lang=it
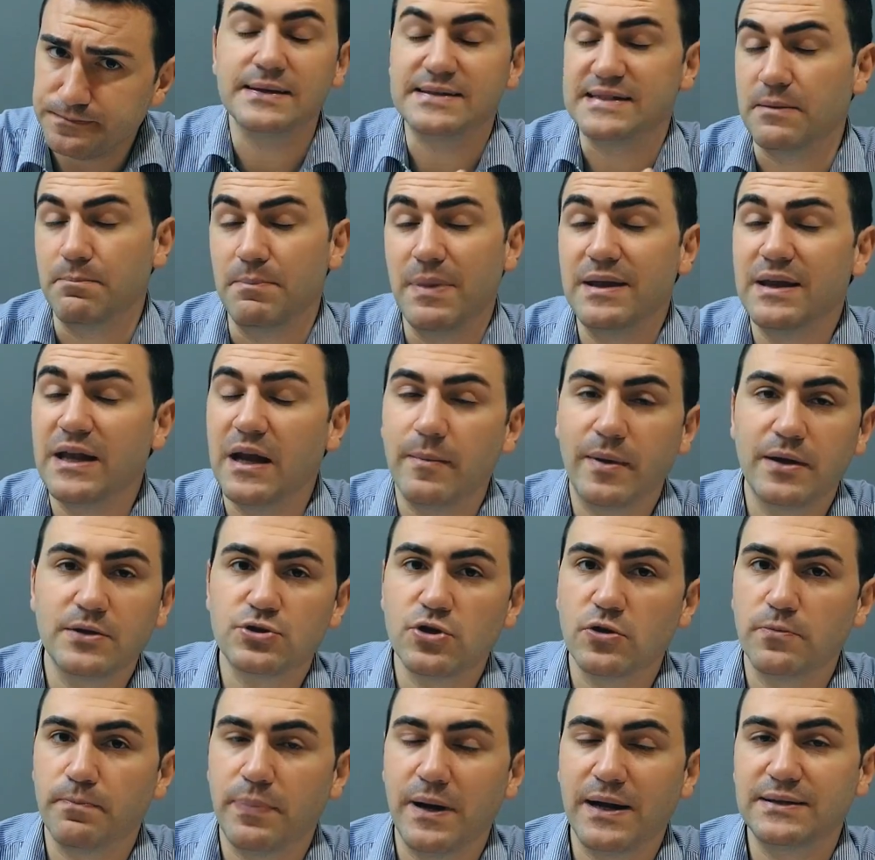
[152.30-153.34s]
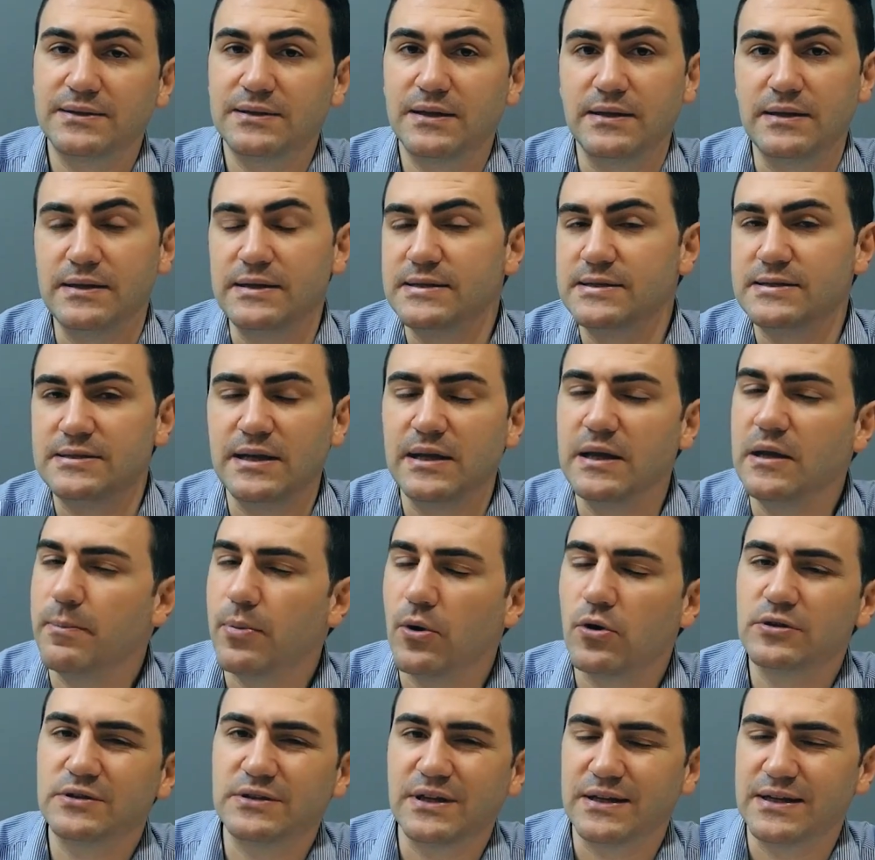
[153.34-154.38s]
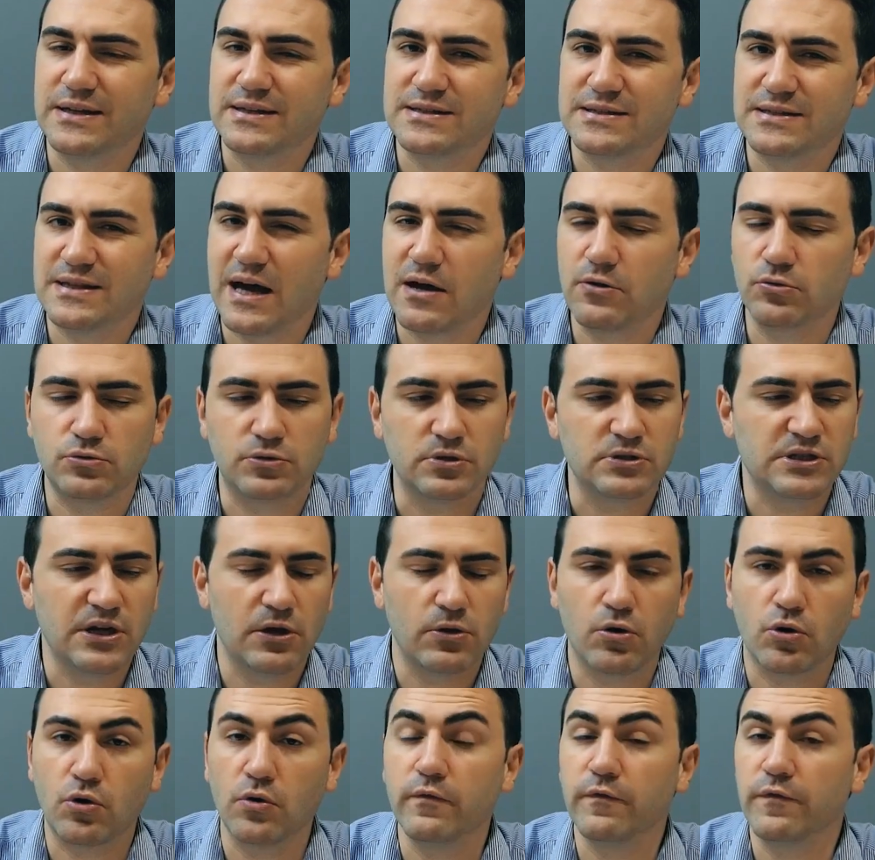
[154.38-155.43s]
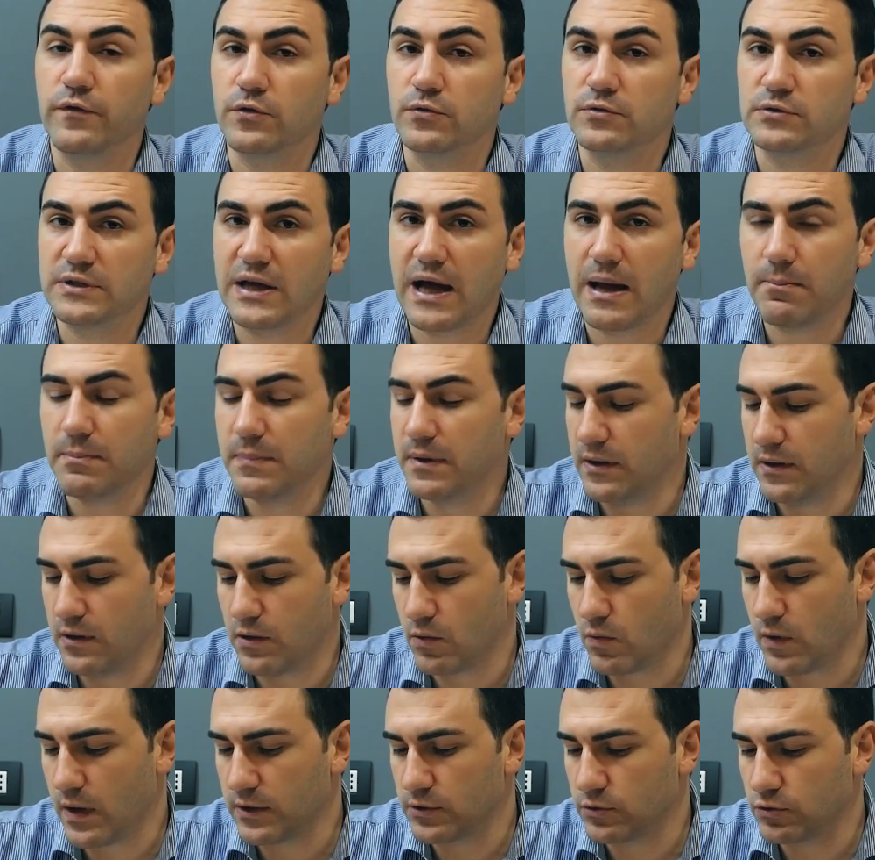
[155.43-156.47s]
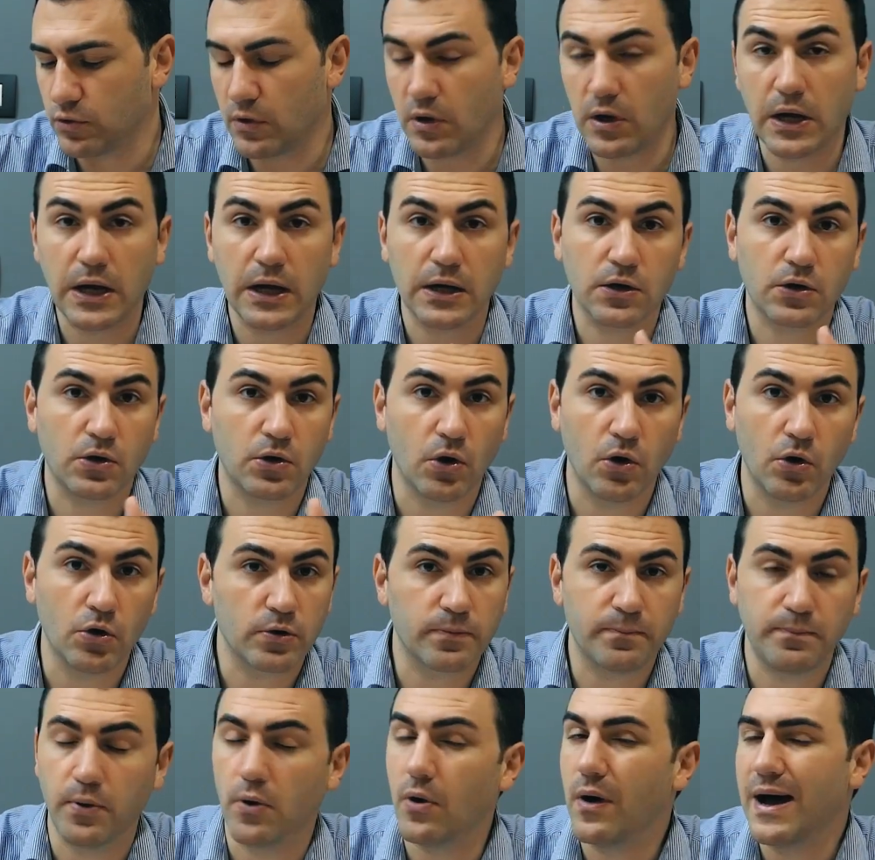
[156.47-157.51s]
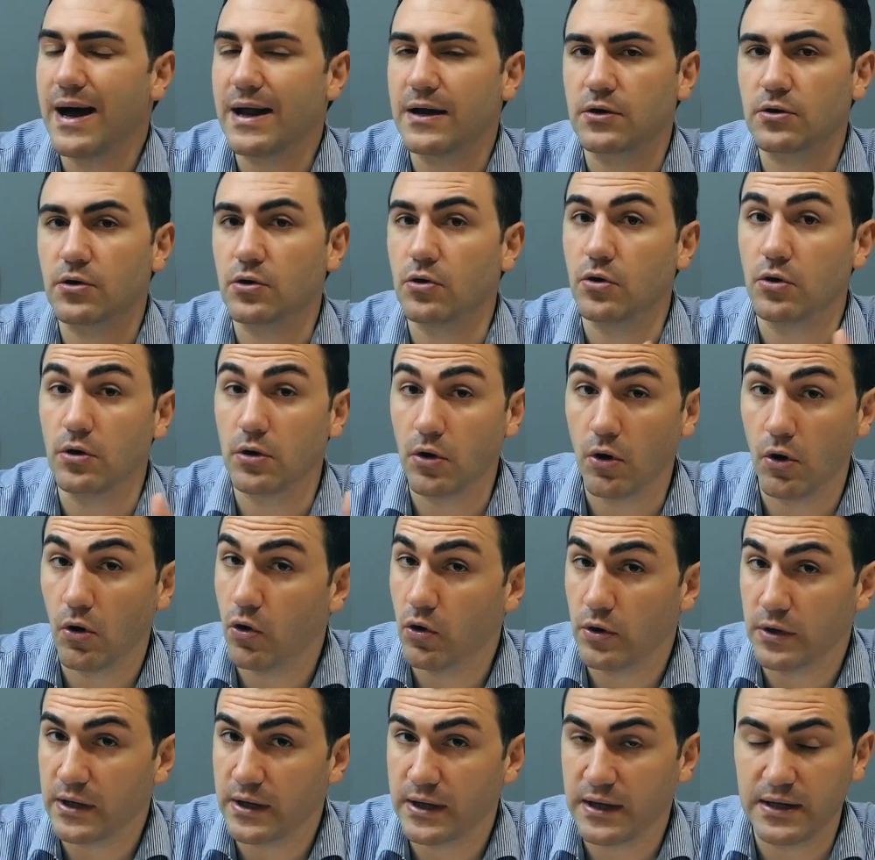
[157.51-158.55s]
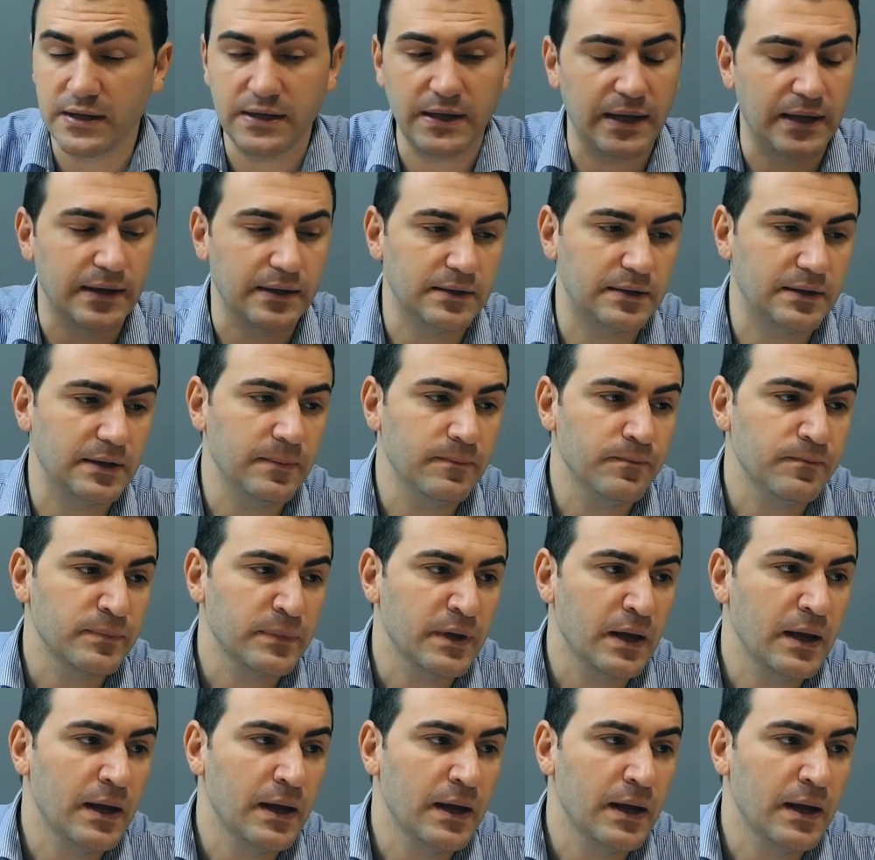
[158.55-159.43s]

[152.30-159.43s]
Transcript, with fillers: Sebbene la maggior parte degli stili Porter e Stout siano confrontabili in quanto a corpo, alcol o ingredienti,